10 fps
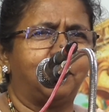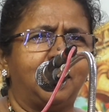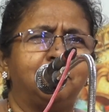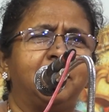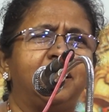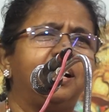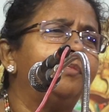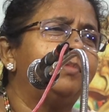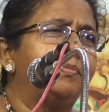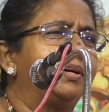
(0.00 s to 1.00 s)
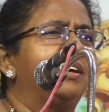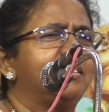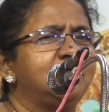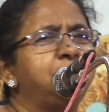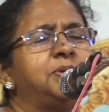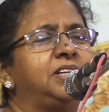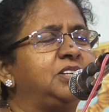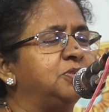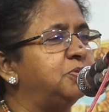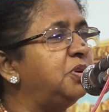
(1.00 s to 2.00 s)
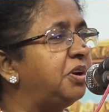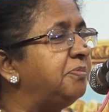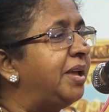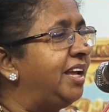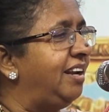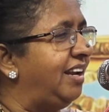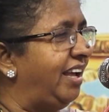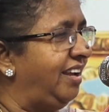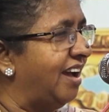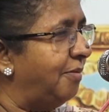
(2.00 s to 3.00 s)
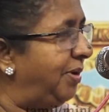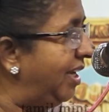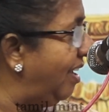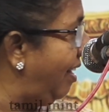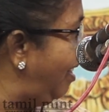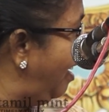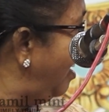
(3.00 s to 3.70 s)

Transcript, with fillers: பல பேரிடம் நமக்கு ரசிப்பதற்கு ஒன்றுமே இல்லை அப்படிங்கிறது